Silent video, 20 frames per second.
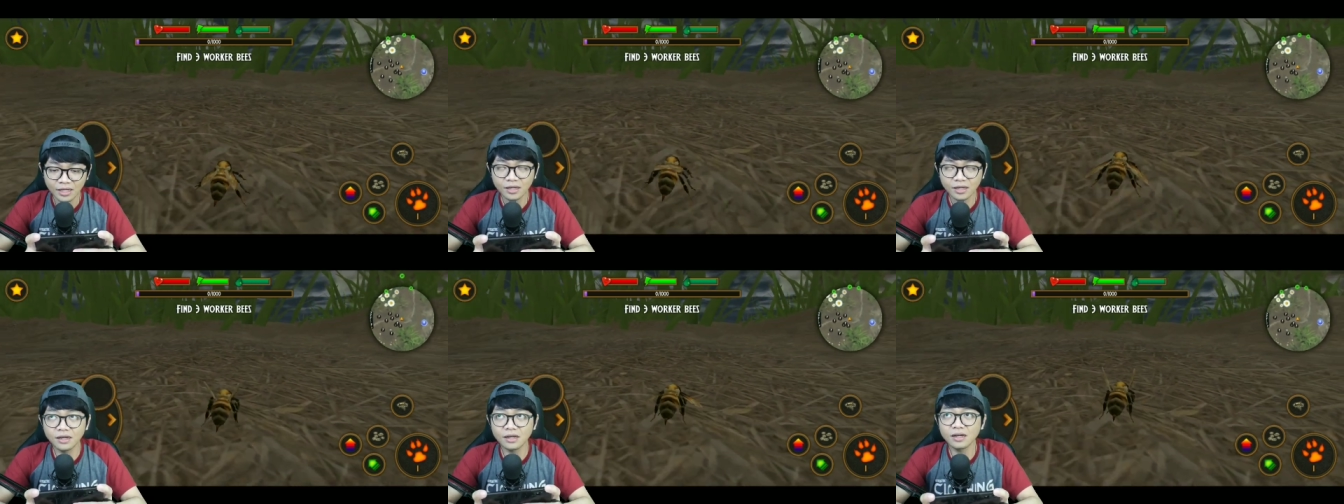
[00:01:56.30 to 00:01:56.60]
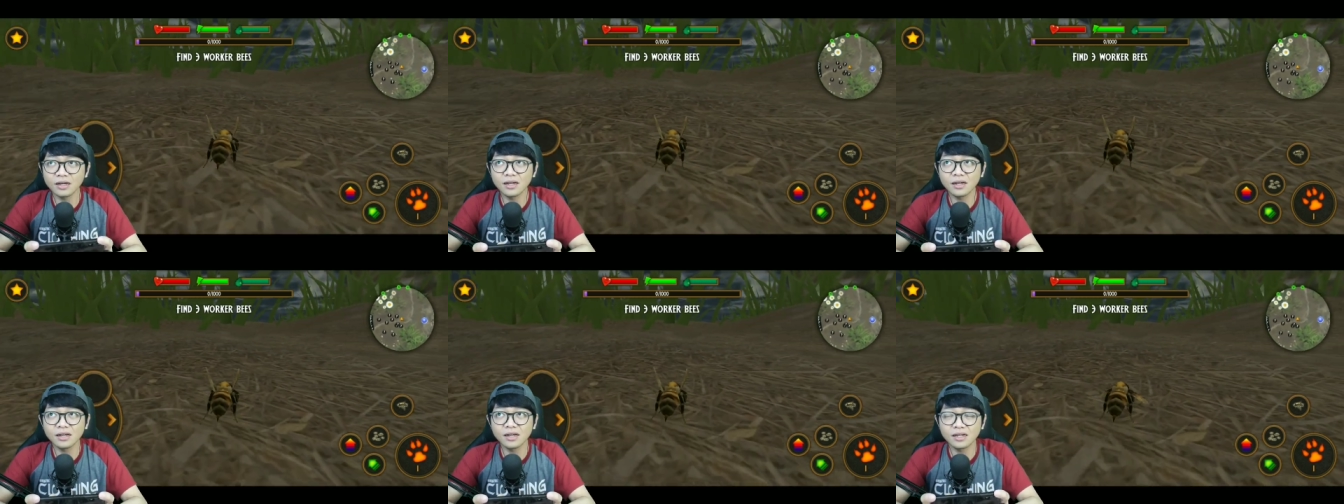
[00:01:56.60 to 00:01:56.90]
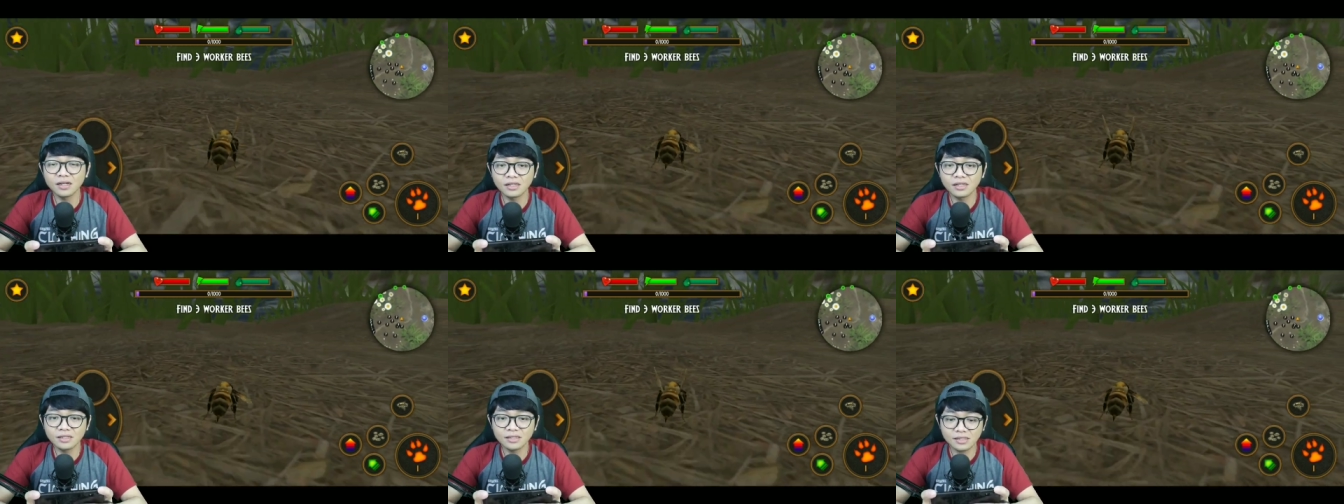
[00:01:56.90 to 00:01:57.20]

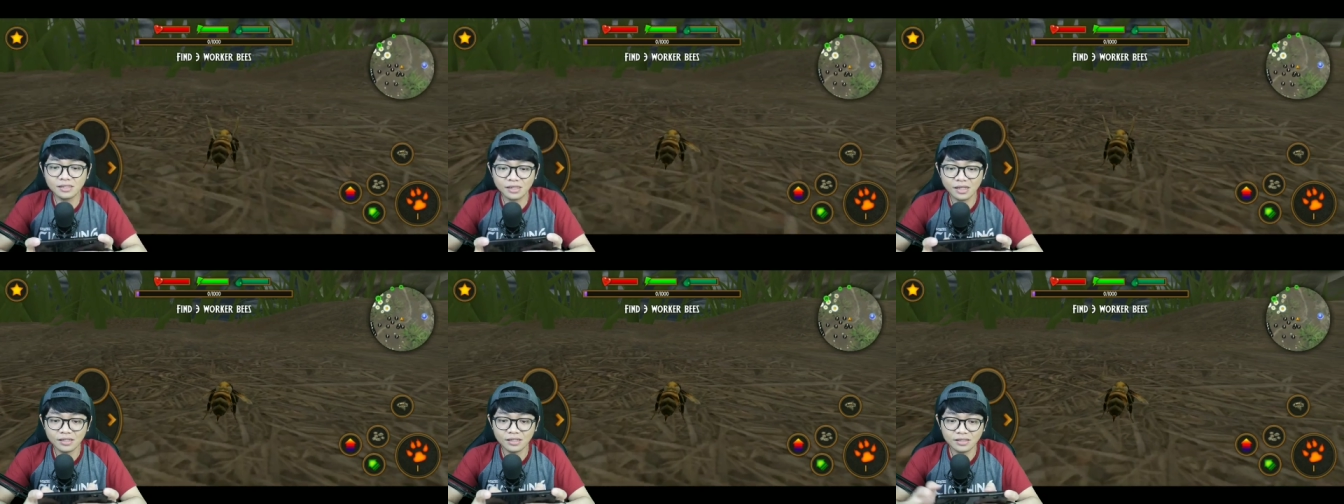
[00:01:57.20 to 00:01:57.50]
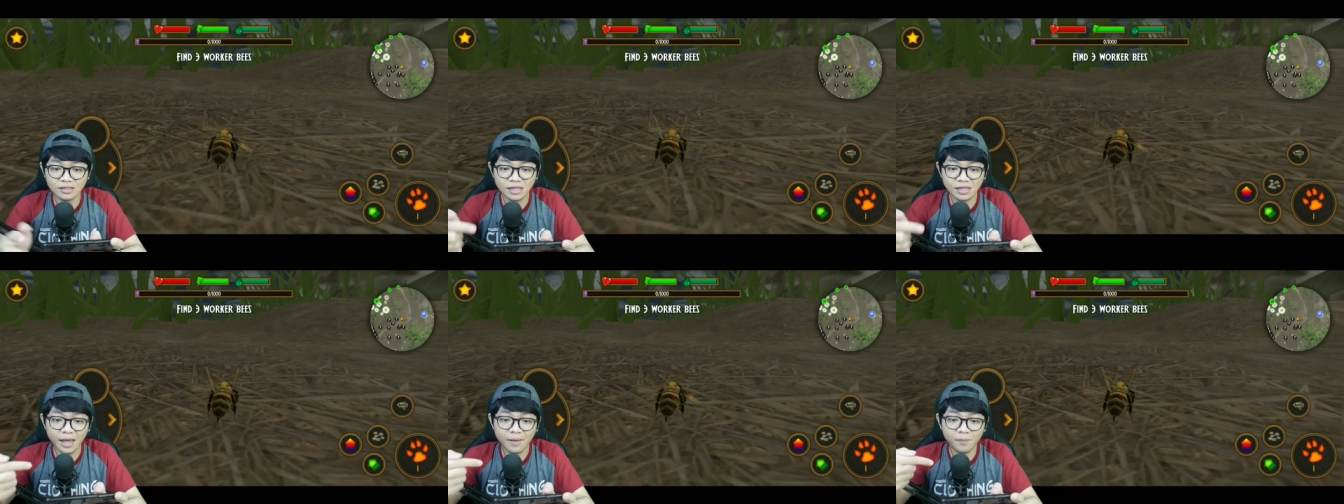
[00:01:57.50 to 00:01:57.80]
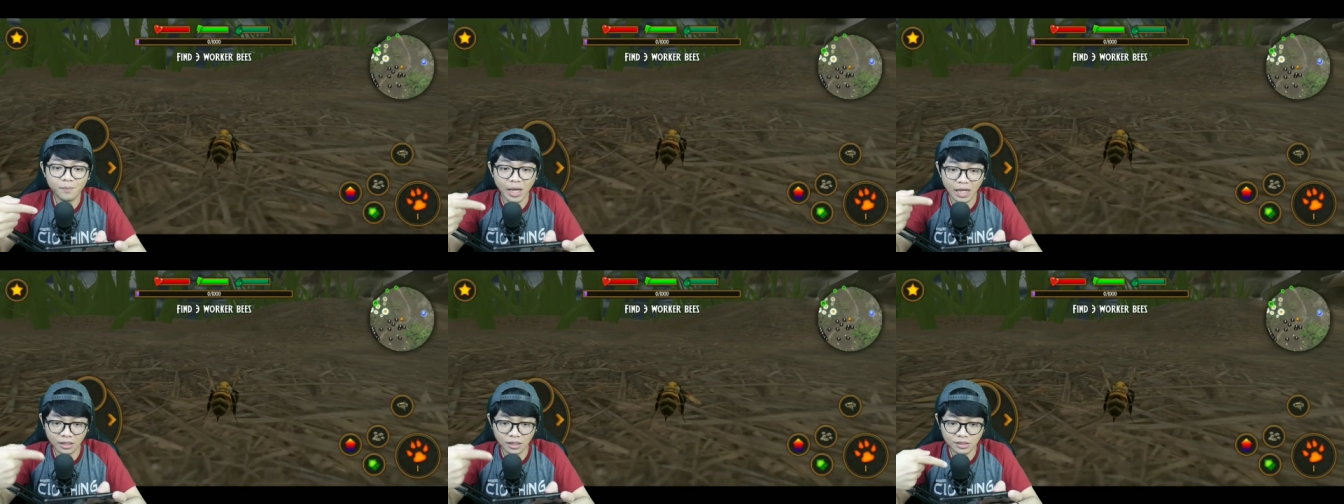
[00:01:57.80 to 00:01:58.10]
uh,
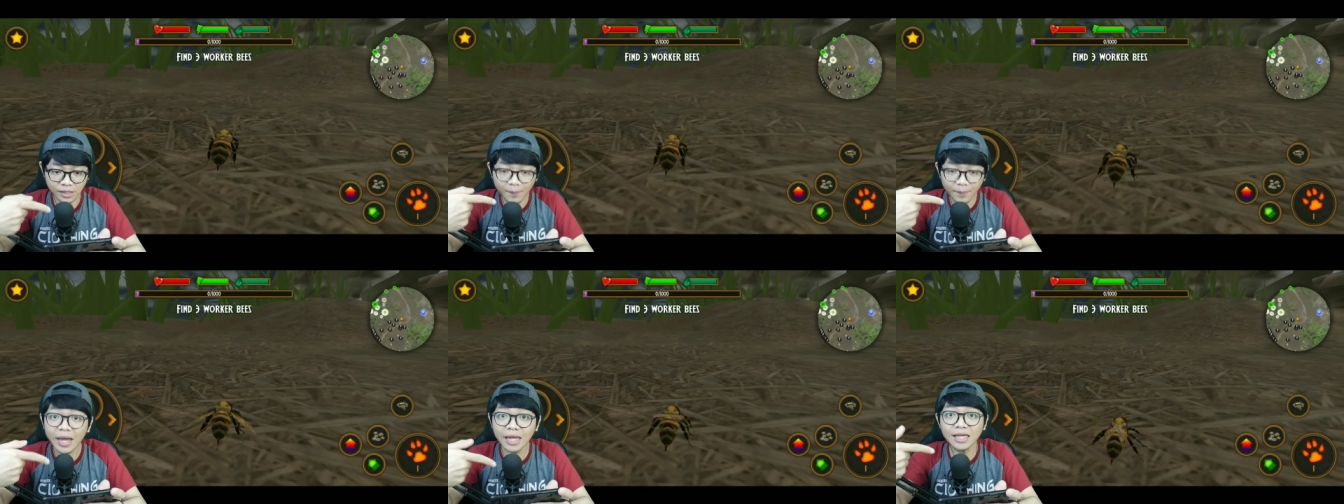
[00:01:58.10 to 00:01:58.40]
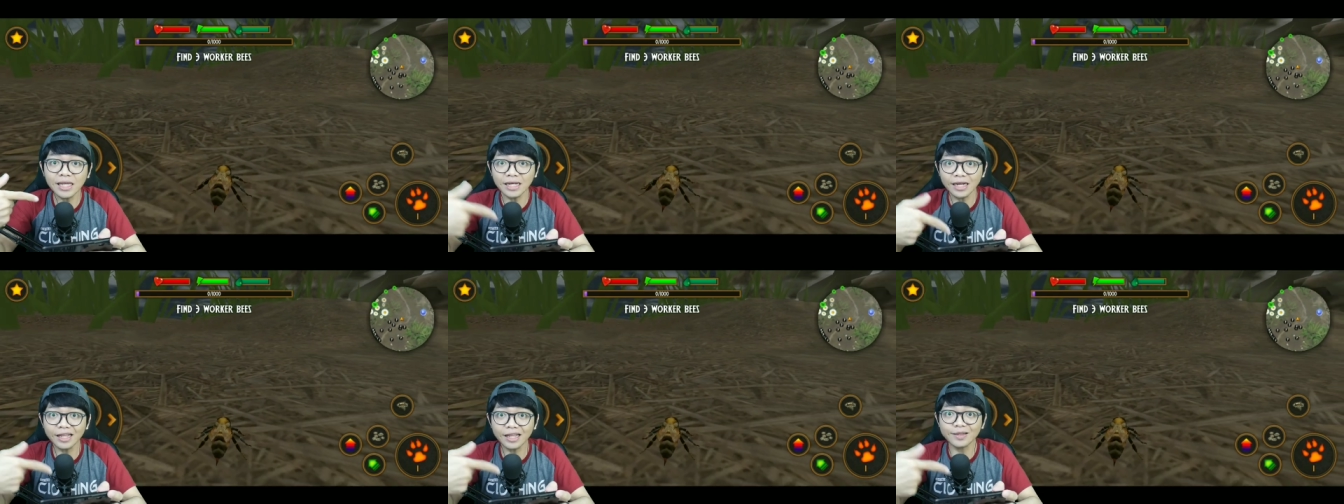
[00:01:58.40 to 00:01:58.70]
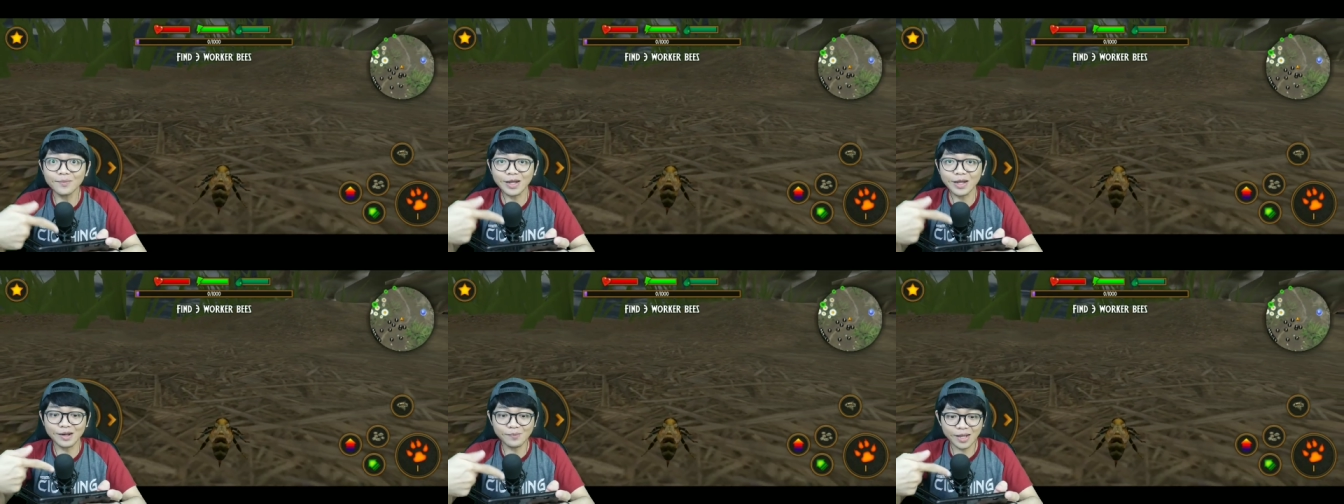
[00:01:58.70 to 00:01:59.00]
sama sama ini
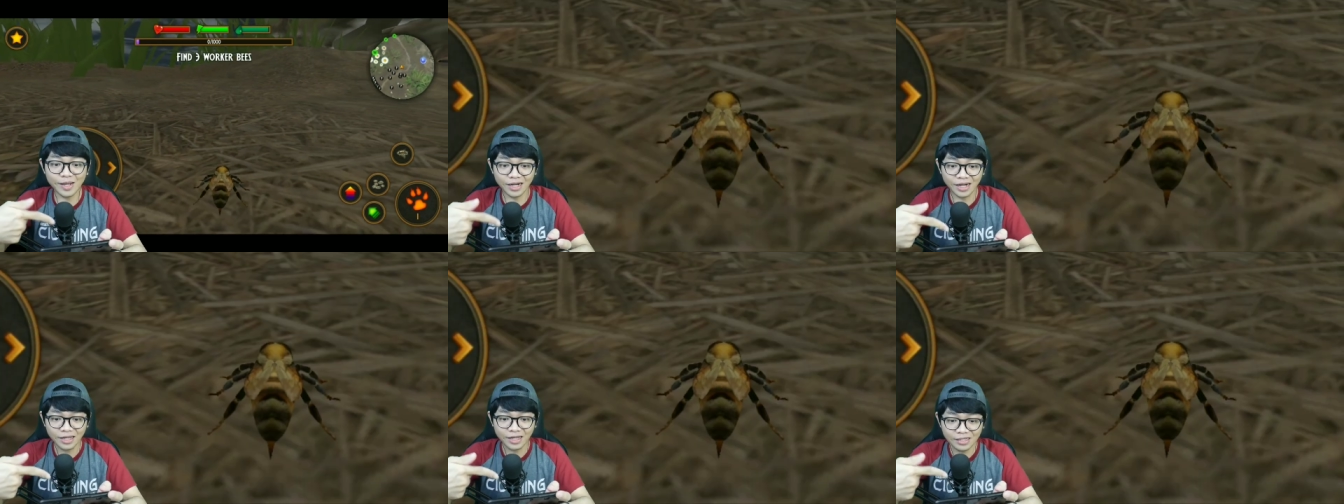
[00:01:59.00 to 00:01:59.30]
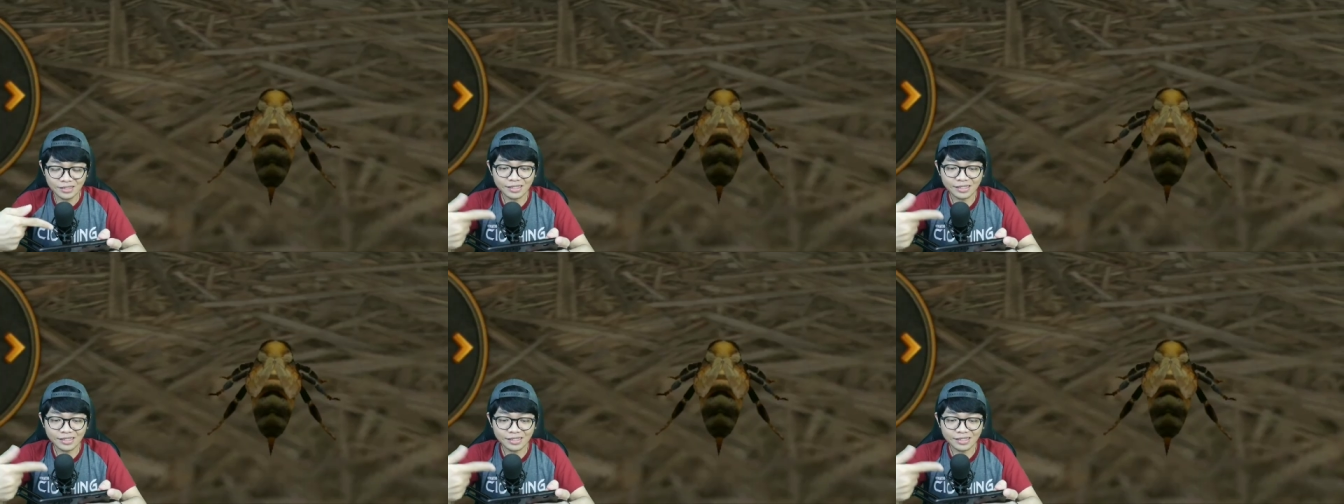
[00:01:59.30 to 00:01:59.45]
teman-teman